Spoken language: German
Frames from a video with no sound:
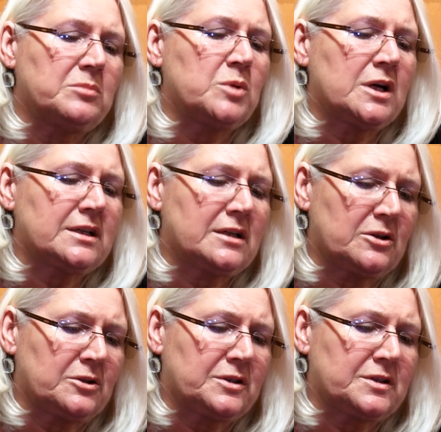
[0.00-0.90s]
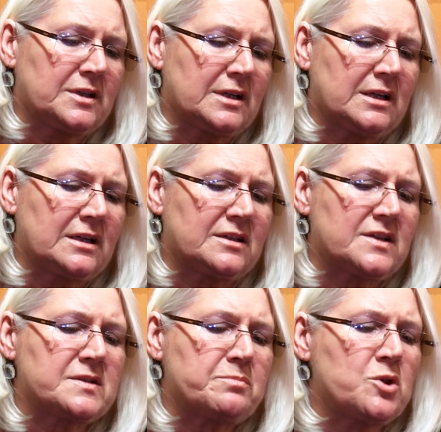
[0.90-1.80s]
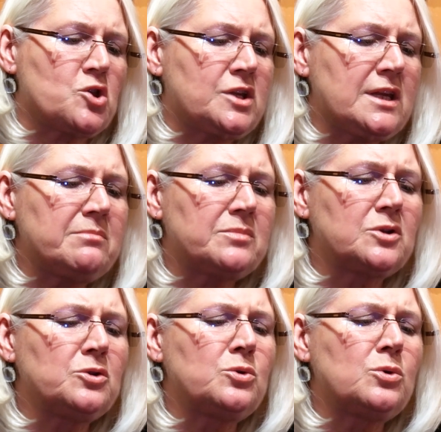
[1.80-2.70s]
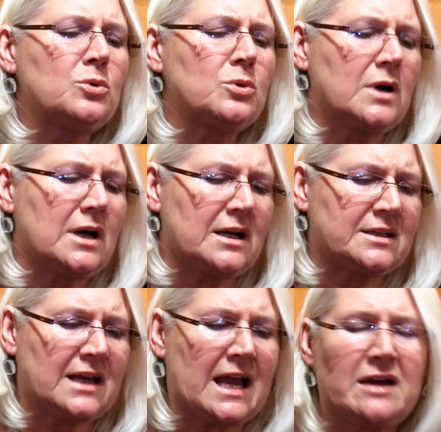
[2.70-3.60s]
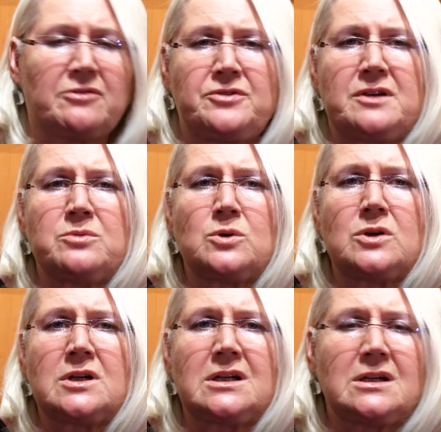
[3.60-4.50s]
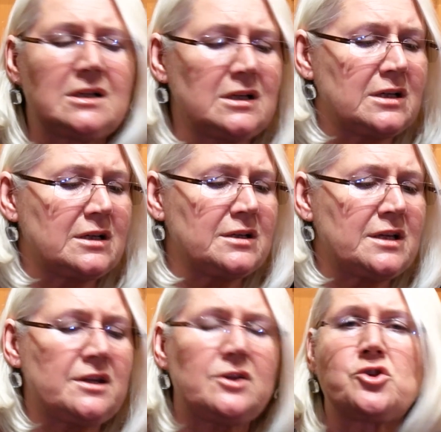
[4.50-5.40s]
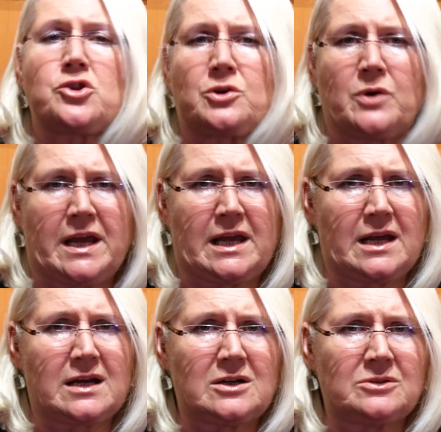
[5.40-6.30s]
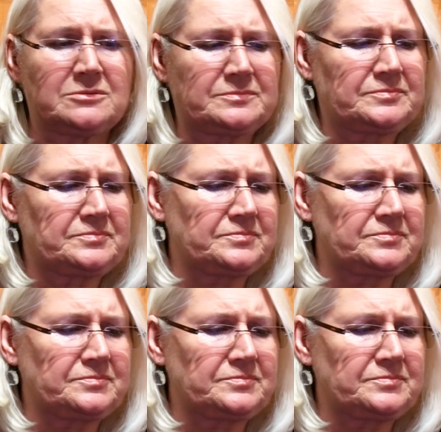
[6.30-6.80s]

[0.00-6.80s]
meint er glatt, dass er bestimmt nur a oder vier Wochen nicht in den Stall gehen kann.